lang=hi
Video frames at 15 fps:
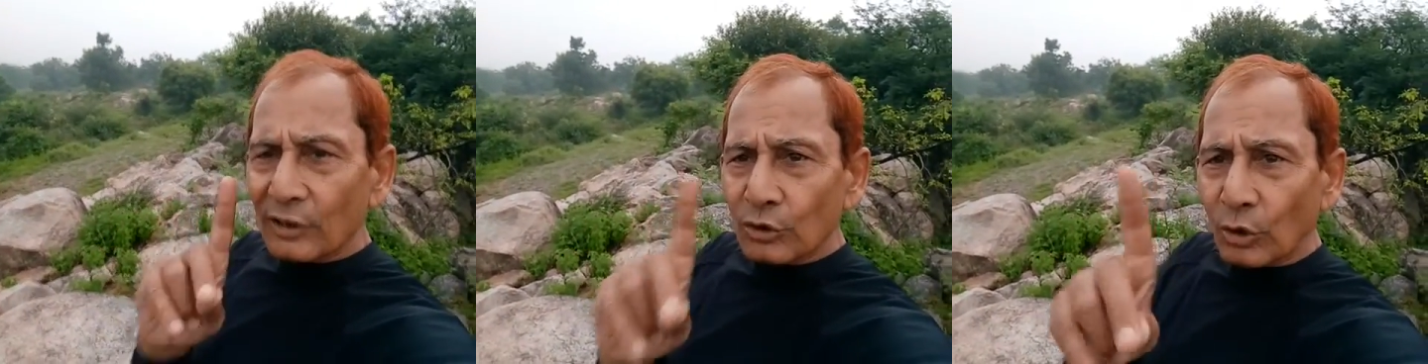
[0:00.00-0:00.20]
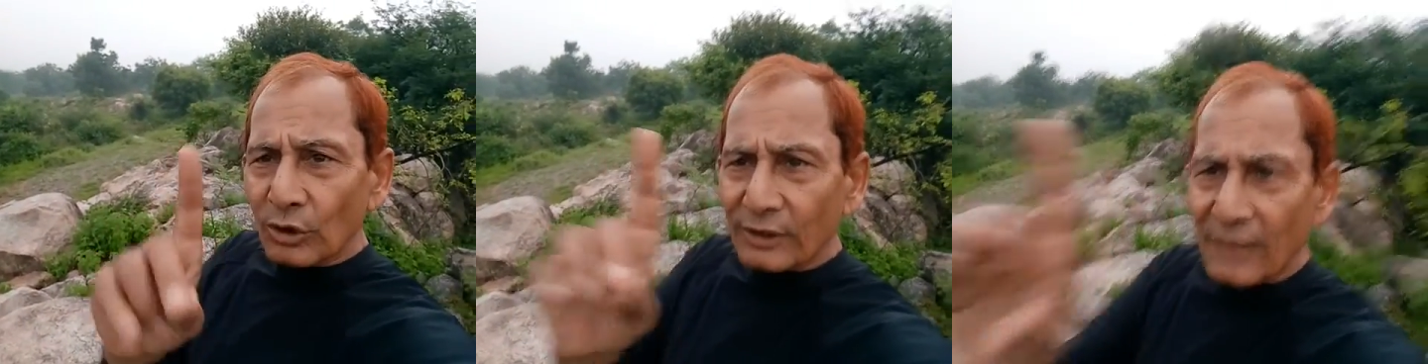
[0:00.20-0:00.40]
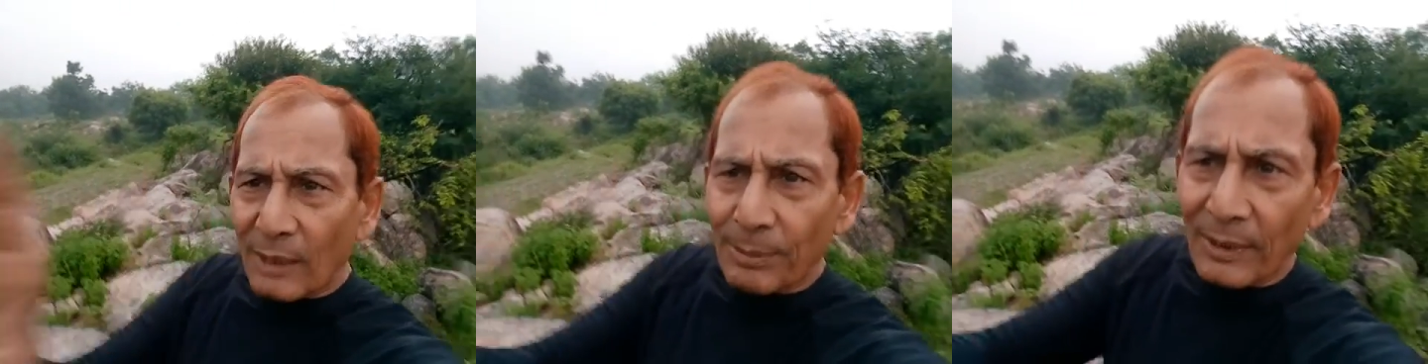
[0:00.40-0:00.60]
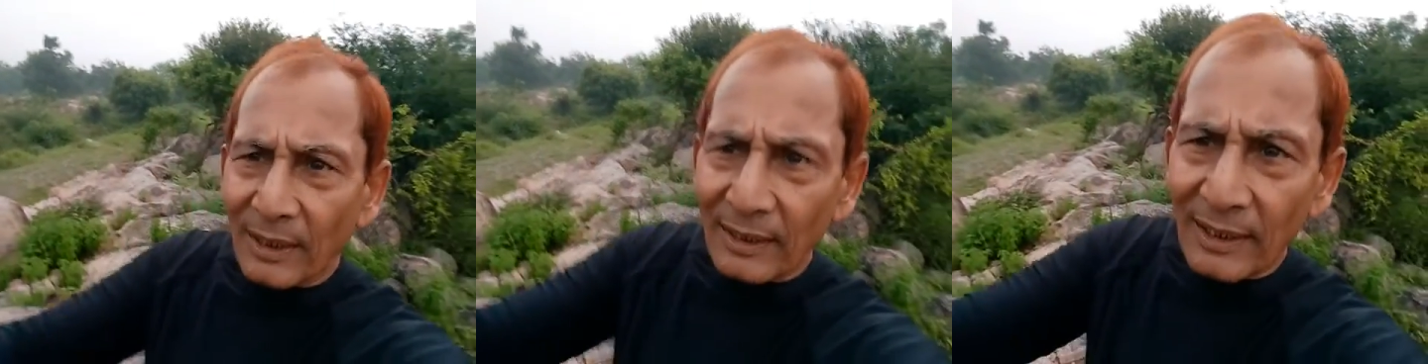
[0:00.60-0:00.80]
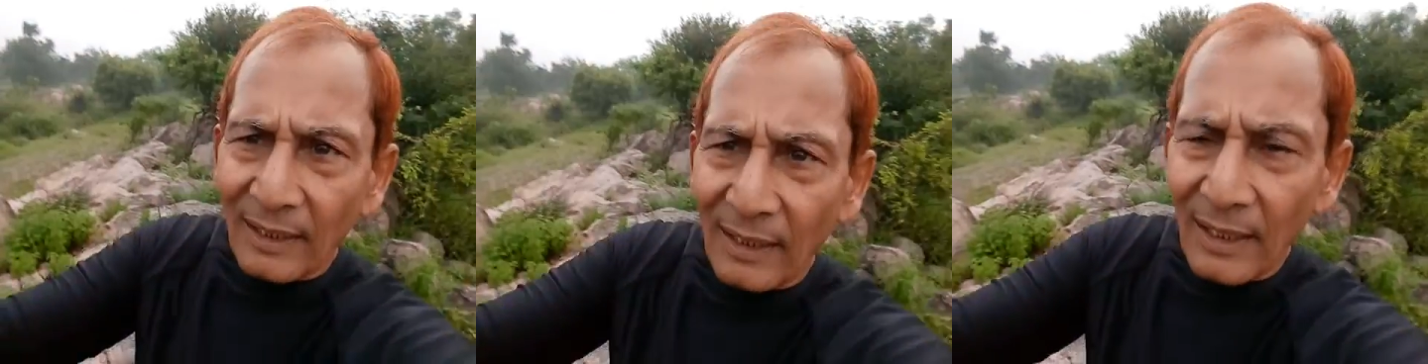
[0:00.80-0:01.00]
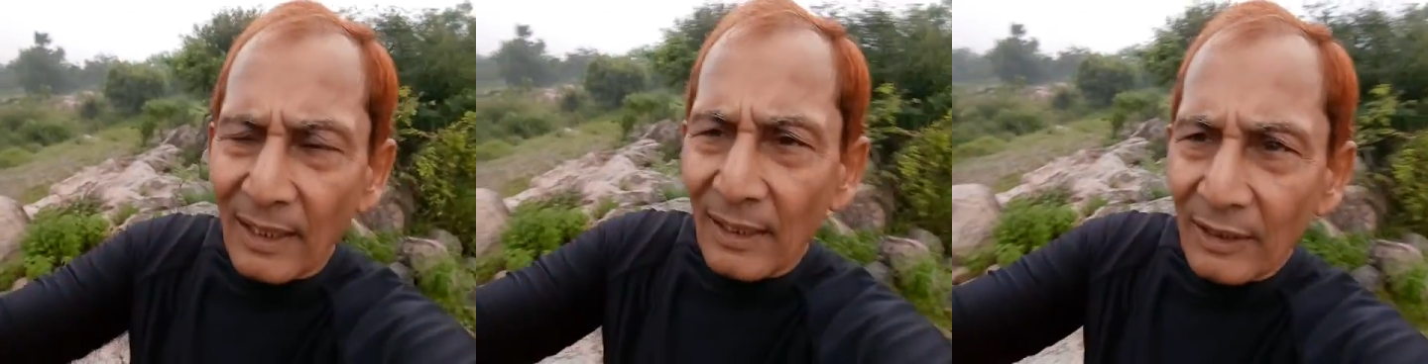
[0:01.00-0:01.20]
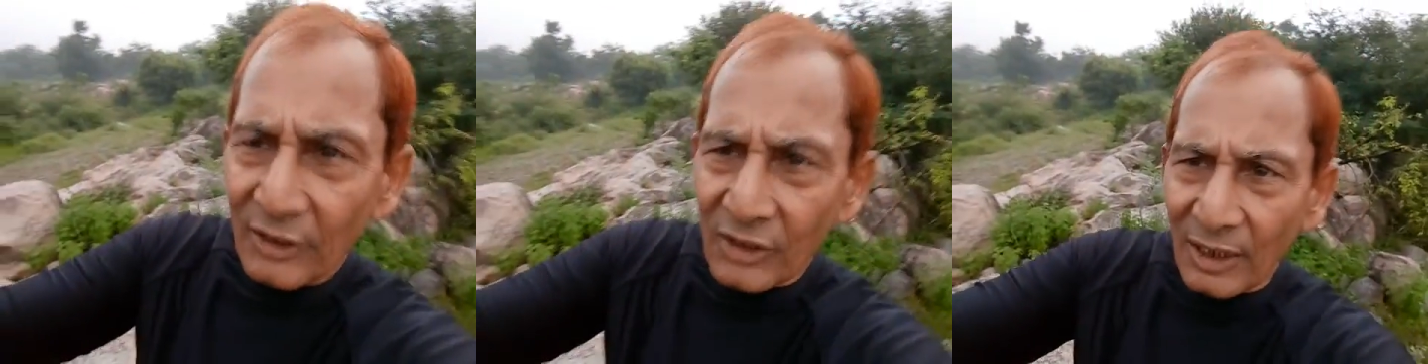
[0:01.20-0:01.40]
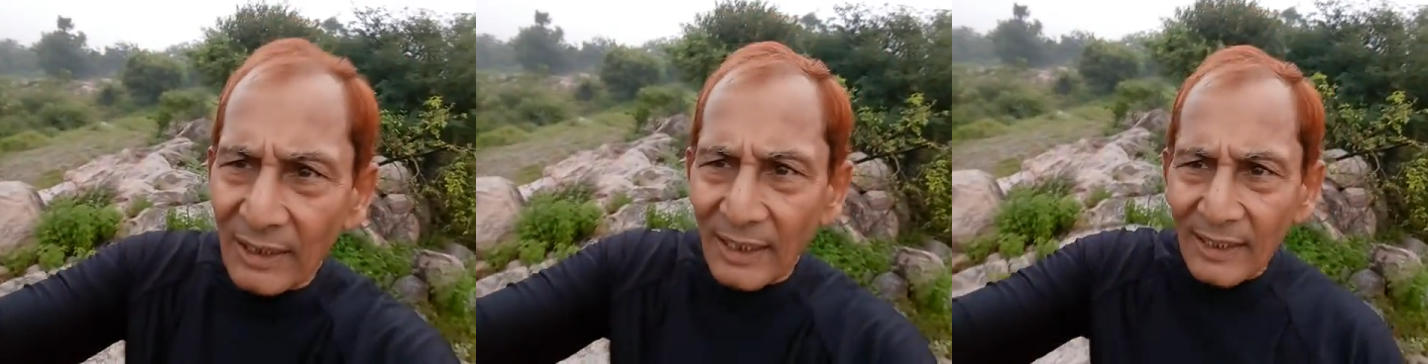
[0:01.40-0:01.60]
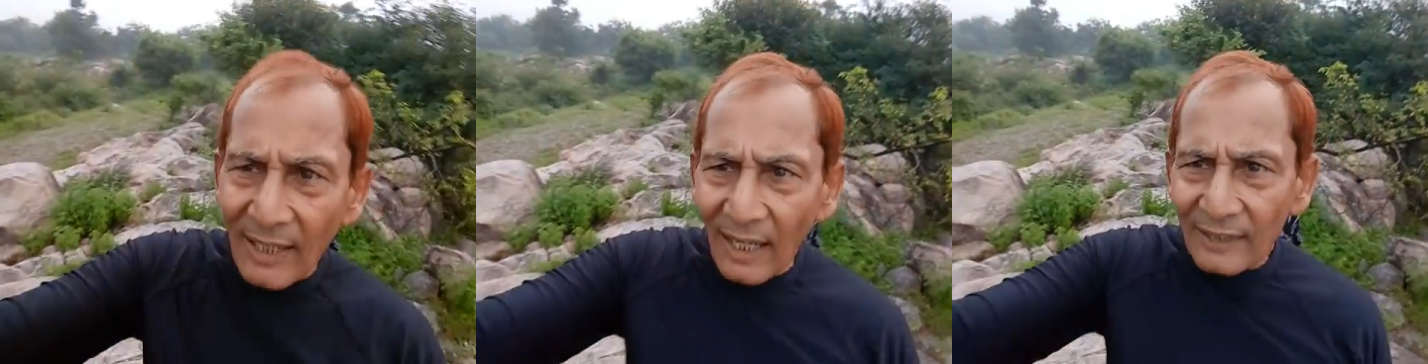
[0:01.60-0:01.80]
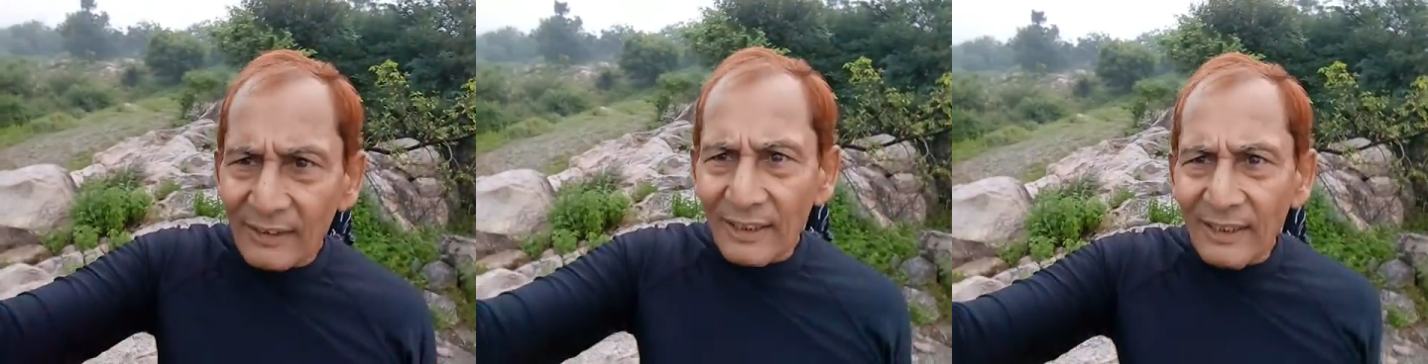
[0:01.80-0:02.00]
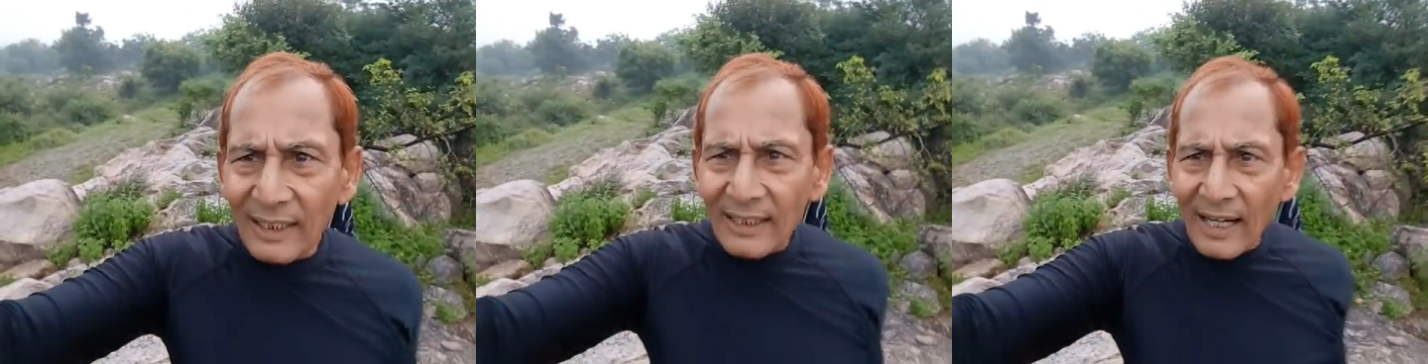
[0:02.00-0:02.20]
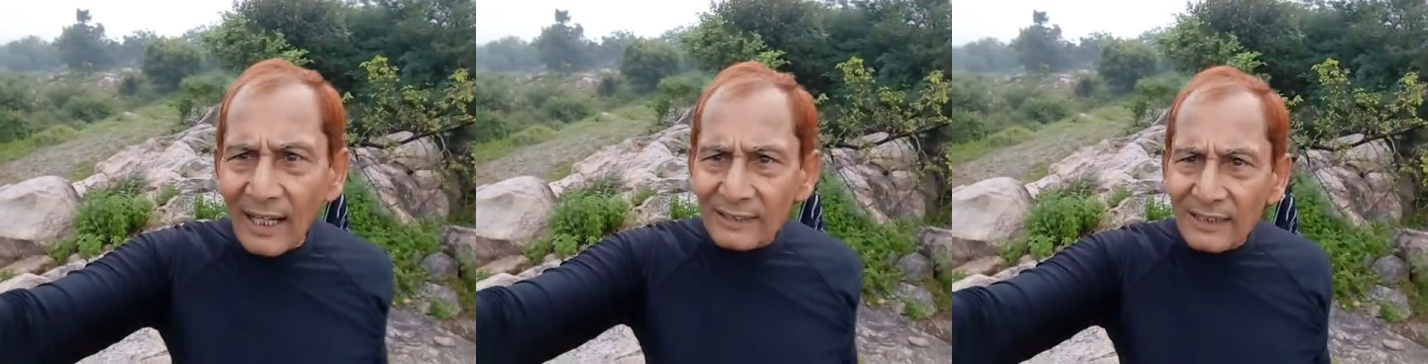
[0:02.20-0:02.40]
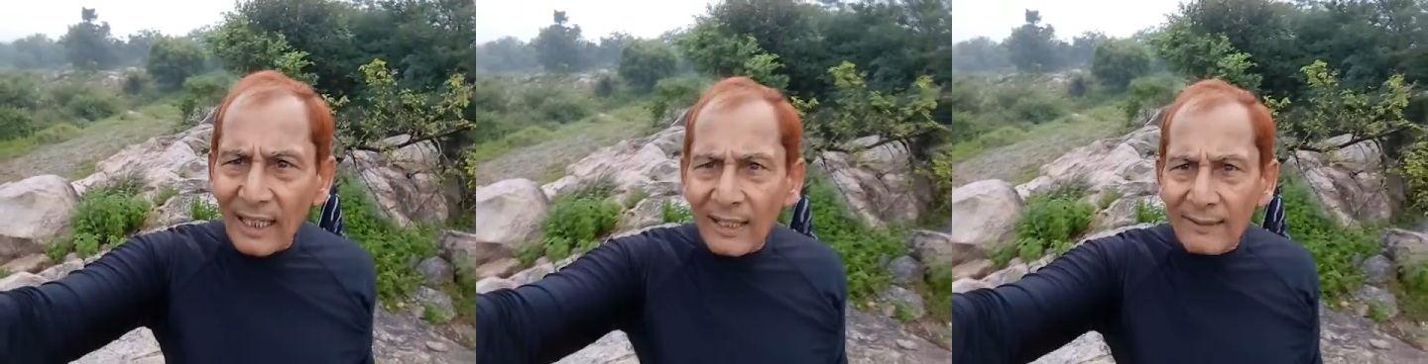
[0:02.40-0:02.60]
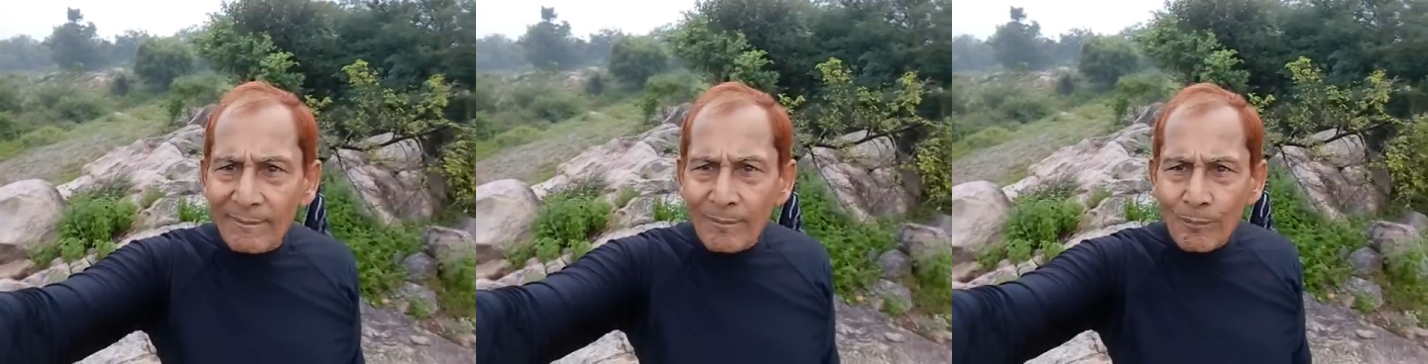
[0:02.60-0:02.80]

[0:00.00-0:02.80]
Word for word: सोच का फर्क है इसीलिए गांधी ने कहा था